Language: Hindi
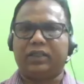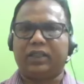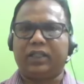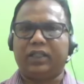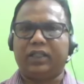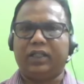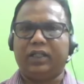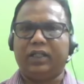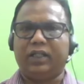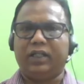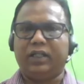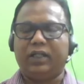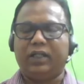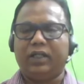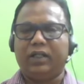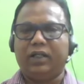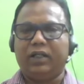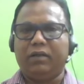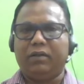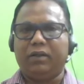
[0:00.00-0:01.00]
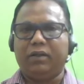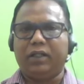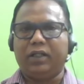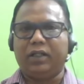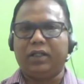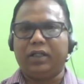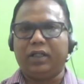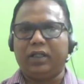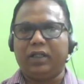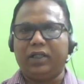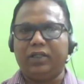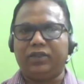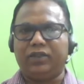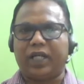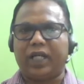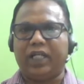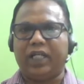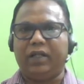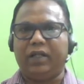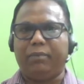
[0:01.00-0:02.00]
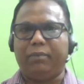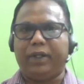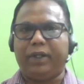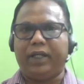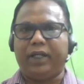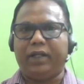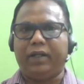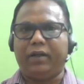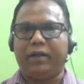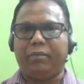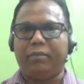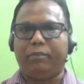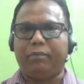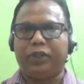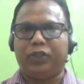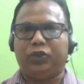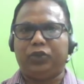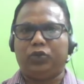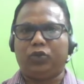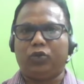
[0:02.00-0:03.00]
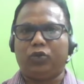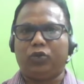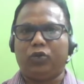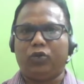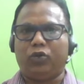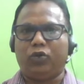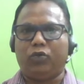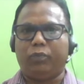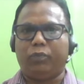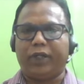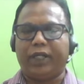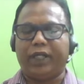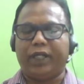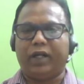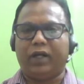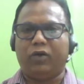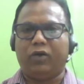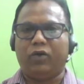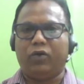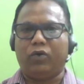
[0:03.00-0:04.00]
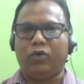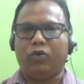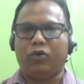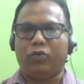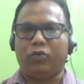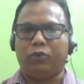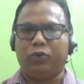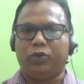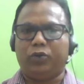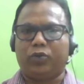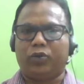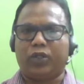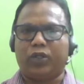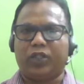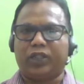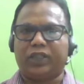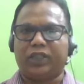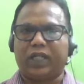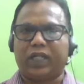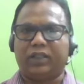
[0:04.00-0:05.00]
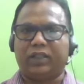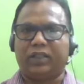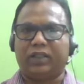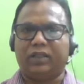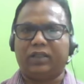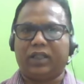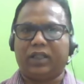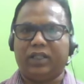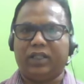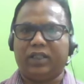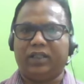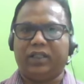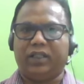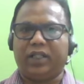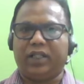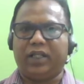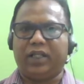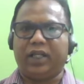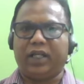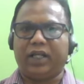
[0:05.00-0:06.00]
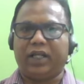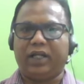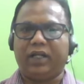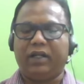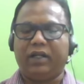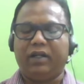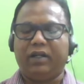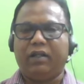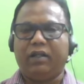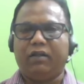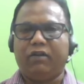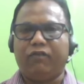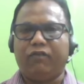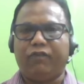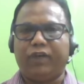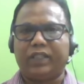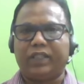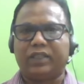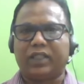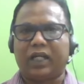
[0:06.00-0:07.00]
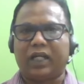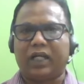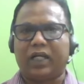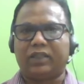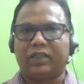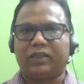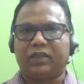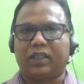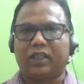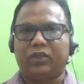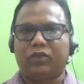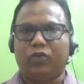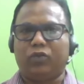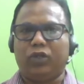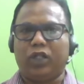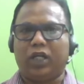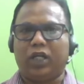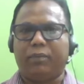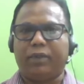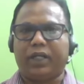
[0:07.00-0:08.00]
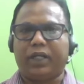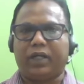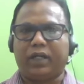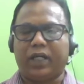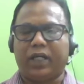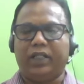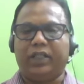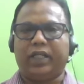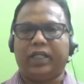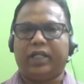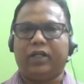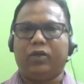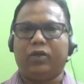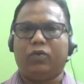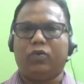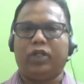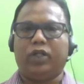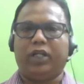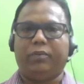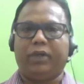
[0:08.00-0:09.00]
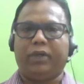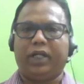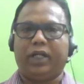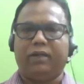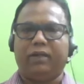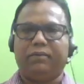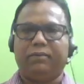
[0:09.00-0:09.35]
से इसराइल में बच्चों महिलाओं और बुजुर्गों के साथ दरिंदगी की है वैसा आज तक दुनिया में कहीं देखने को नहीं मिला